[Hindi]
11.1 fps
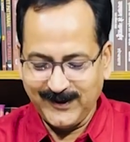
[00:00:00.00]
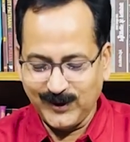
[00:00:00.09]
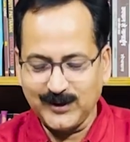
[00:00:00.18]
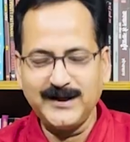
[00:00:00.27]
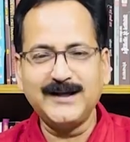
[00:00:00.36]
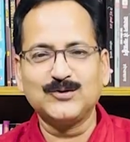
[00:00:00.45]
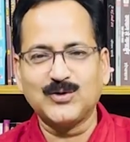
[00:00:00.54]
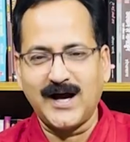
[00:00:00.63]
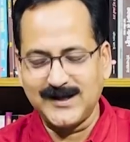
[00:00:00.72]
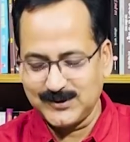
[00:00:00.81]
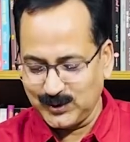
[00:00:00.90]
और ये
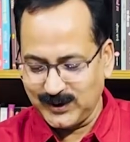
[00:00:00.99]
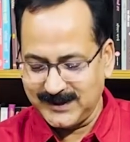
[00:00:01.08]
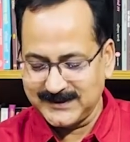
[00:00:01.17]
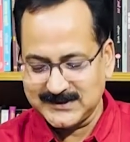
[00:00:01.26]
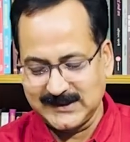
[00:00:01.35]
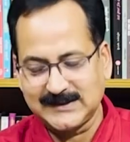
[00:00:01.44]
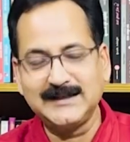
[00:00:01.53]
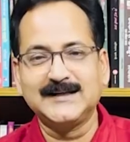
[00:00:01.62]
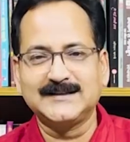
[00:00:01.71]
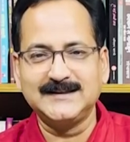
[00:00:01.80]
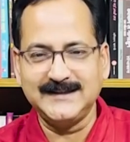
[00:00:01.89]
दुकान जो है चलती
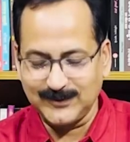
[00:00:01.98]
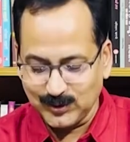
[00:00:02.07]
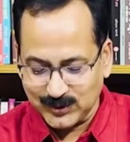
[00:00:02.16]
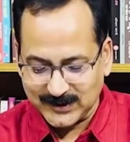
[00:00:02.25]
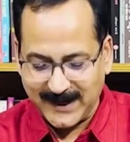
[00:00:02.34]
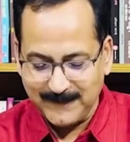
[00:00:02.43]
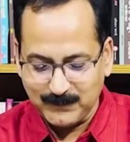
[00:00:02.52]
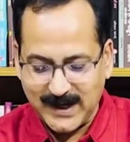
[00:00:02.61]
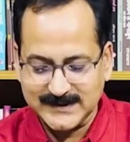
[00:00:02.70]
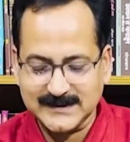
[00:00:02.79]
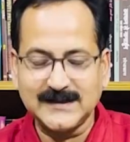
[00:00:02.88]
रहती है लोग टाइम
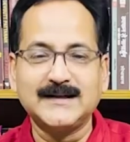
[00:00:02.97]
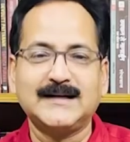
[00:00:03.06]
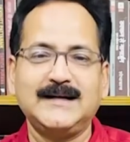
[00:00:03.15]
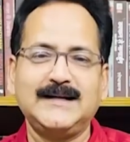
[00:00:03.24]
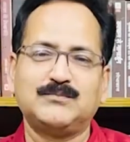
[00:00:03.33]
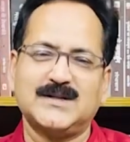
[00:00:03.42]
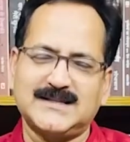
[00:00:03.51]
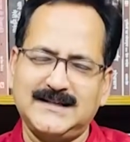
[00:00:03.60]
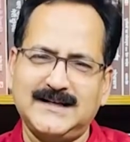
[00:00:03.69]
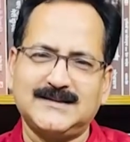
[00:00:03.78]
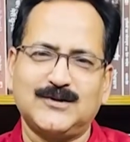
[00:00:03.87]
पास करने के लिए बस
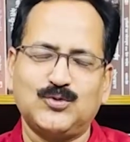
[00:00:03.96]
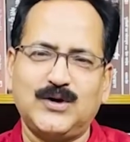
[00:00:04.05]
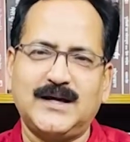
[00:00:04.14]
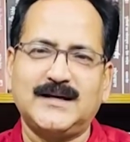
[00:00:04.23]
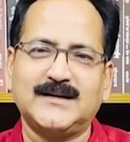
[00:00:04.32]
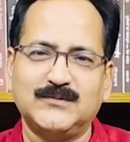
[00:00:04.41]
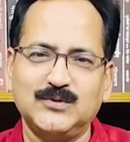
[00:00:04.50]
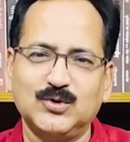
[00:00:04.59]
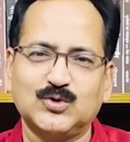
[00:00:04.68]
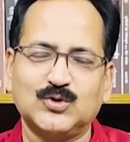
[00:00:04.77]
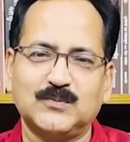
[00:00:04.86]
ये ज़रूर है कि
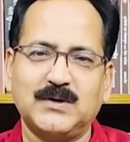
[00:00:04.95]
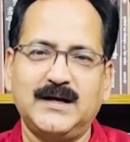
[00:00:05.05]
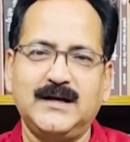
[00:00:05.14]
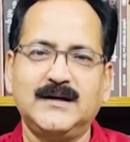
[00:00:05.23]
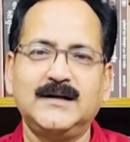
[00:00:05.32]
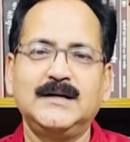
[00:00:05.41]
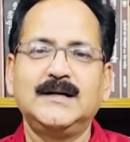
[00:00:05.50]
कवियों को जो पहले